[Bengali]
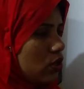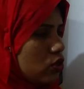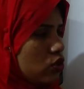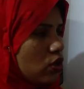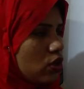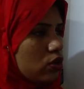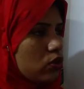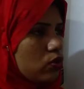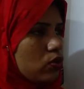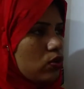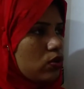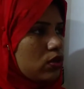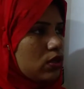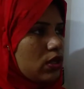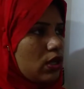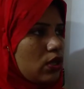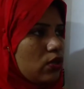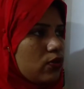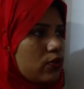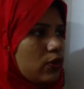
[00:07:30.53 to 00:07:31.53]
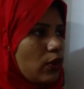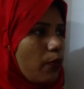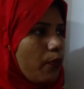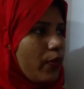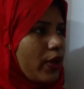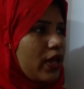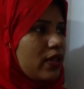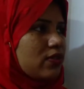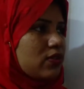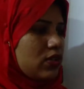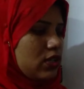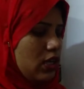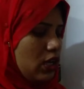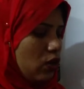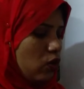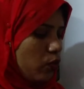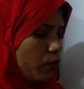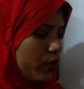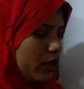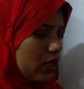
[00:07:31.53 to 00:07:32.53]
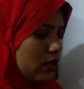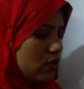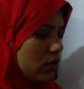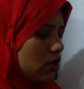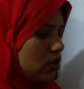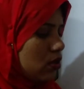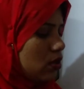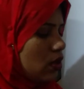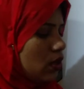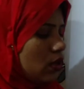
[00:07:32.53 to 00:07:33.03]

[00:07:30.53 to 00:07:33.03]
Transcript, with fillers: সদর হতে হচ্ছে পাঁচ কিলোমিটার